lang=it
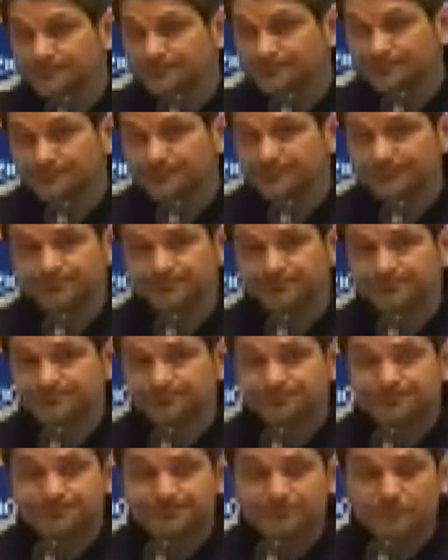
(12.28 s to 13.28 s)
Dopo di
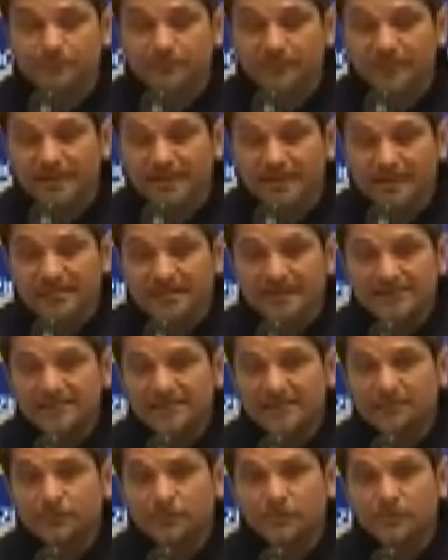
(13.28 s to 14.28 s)
lui è toccato ad
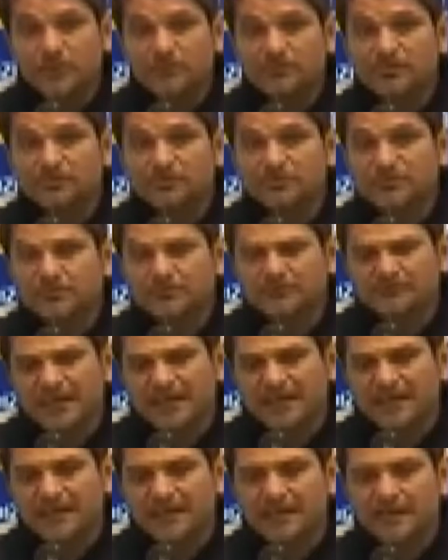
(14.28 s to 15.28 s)
altri tra
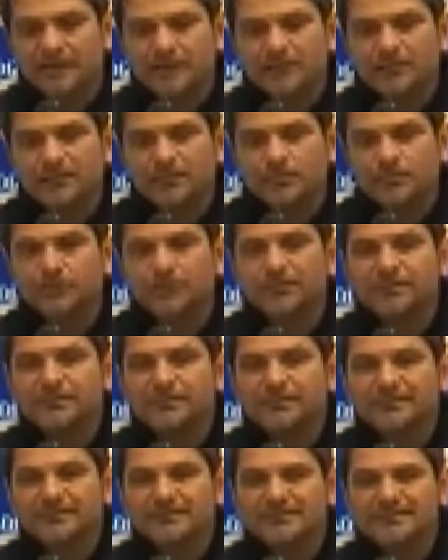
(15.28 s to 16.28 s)
calciatori, dirigenti e
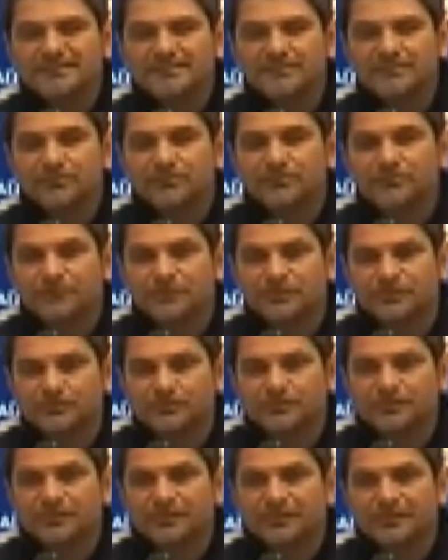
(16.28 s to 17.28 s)
staff tecnico,
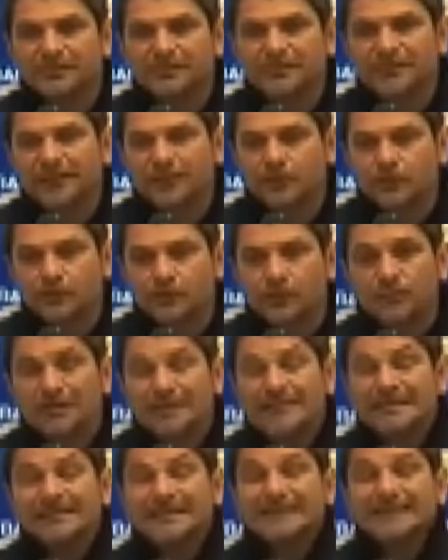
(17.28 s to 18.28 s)
ma
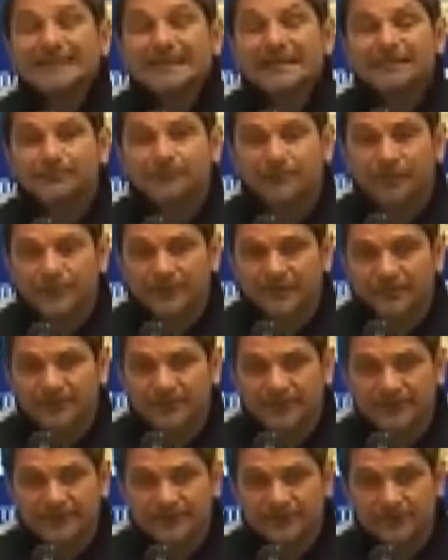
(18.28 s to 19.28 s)
Vanacore è stato colpito da
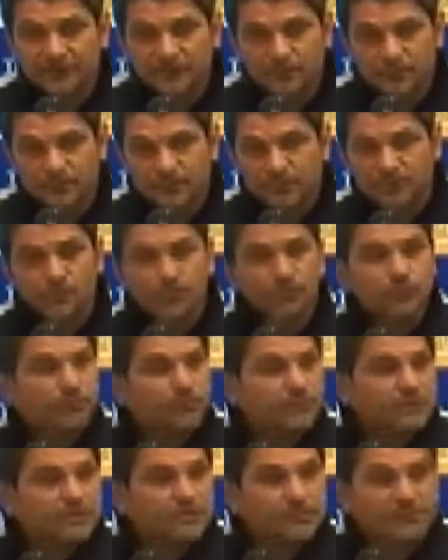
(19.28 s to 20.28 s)
una forma
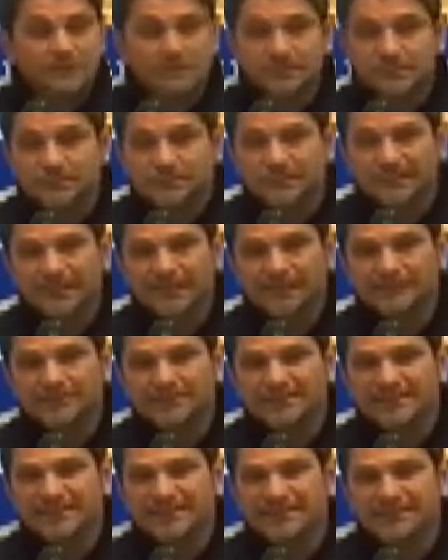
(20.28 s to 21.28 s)
evidentemente più
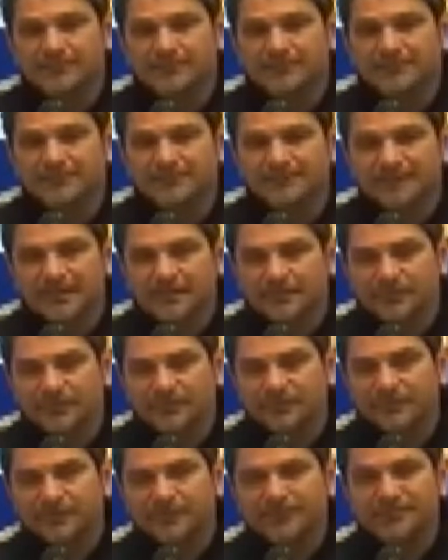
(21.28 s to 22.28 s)
aggressiva che lo ha
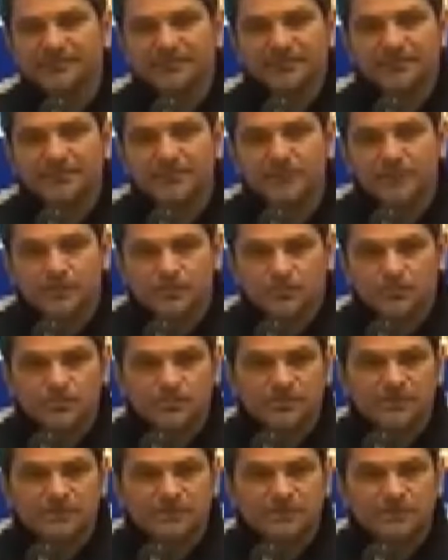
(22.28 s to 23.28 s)
portato al ricovero in
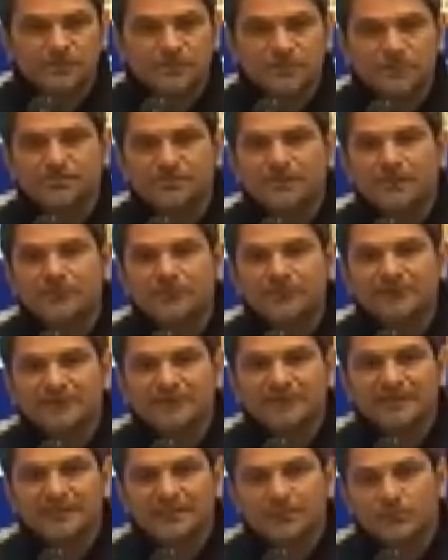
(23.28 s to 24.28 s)
ospedale,
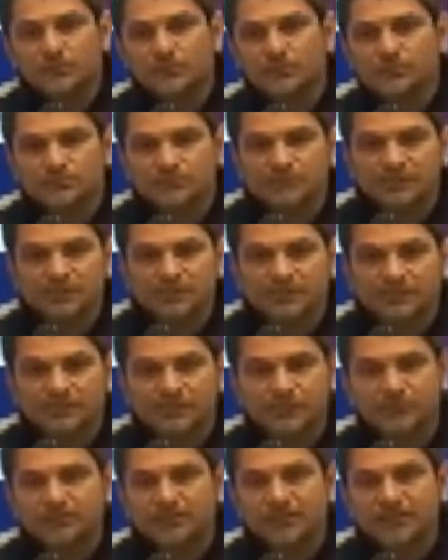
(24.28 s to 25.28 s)
fino al decesso,
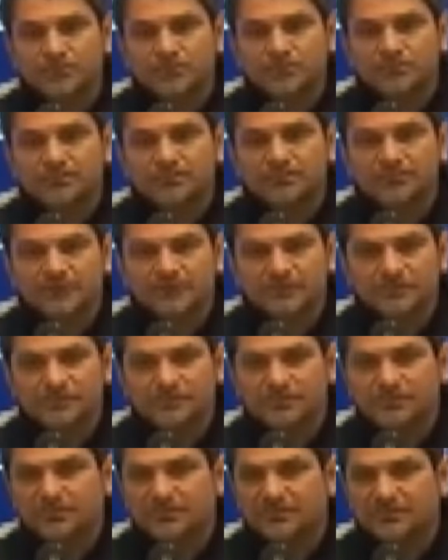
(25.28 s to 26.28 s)
comunicato questo
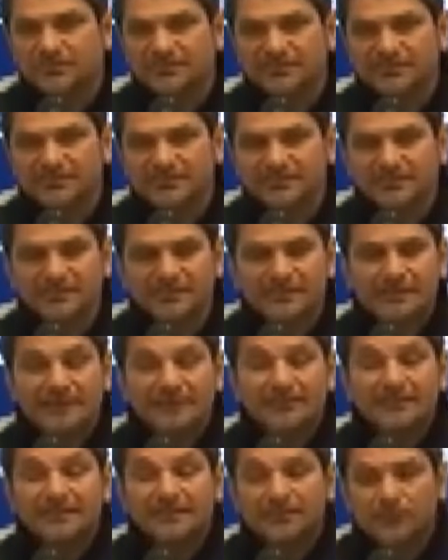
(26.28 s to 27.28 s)
pomeriggio dalla
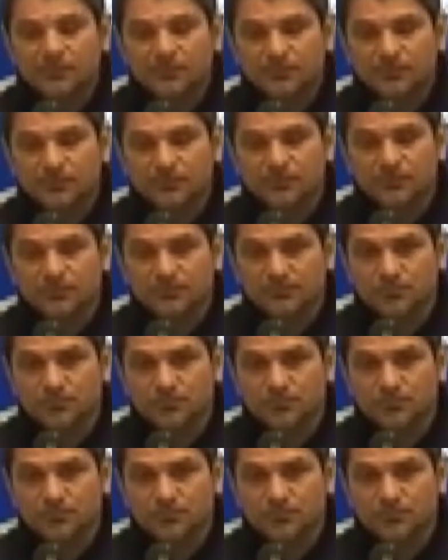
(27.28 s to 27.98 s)
società metelliana.